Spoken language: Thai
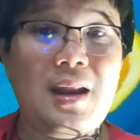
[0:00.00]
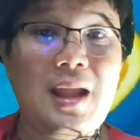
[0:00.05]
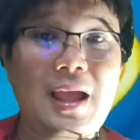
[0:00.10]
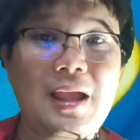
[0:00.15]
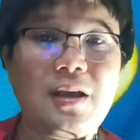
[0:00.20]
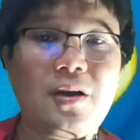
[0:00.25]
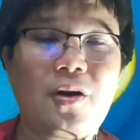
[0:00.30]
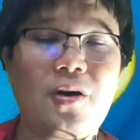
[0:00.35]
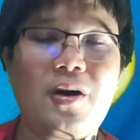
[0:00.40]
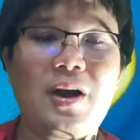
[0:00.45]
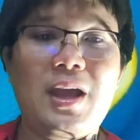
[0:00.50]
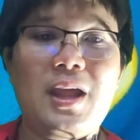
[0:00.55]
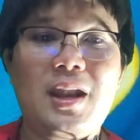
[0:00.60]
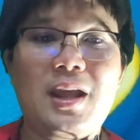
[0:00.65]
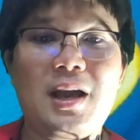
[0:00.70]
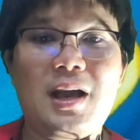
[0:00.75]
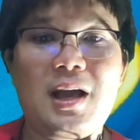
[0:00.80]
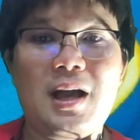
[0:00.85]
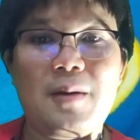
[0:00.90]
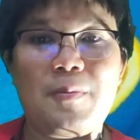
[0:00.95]
ไลท์คอย
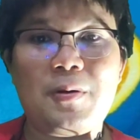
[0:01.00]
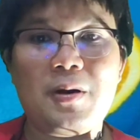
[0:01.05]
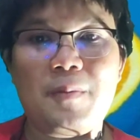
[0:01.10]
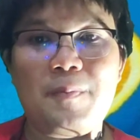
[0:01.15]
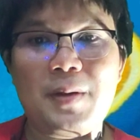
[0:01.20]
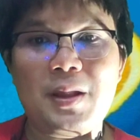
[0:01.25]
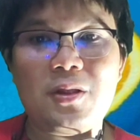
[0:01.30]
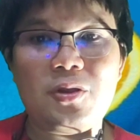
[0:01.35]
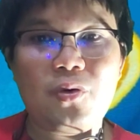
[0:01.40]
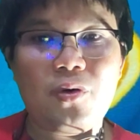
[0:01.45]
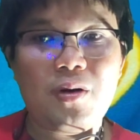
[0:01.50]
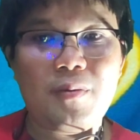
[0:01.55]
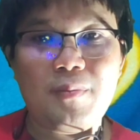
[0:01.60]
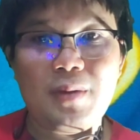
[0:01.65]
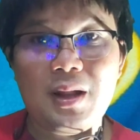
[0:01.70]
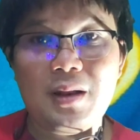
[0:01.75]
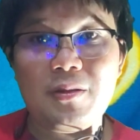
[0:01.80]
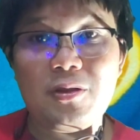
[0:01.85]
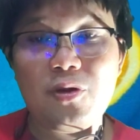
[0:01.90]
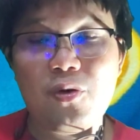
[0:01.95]
นะครับก็เป็นตัว
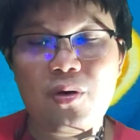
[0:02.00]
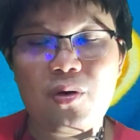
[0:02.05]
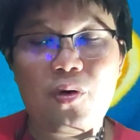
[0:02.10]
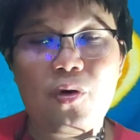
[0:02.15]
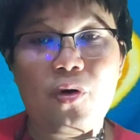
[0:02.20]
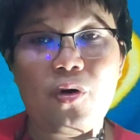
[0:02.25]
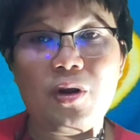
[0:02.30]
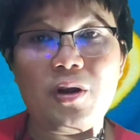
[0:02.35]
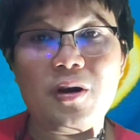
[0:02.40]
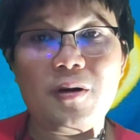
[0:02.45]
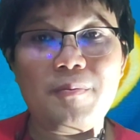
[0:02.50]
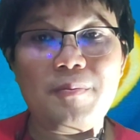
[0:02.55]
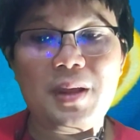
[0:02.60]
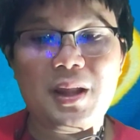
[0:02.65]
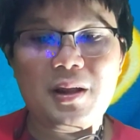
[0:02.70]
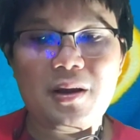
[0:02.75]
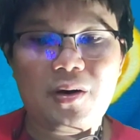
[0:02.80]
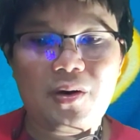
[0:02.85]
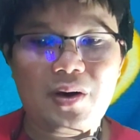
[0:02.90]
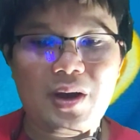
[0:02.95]
เหมือนตัวโคนของ
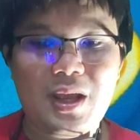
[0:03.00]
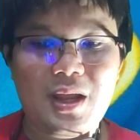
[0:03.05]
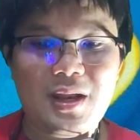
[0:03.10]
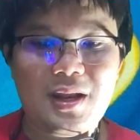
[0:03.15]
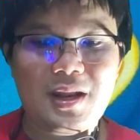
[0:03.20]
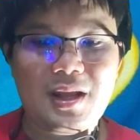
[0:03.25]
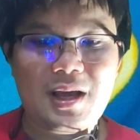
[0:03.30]
บิตคอย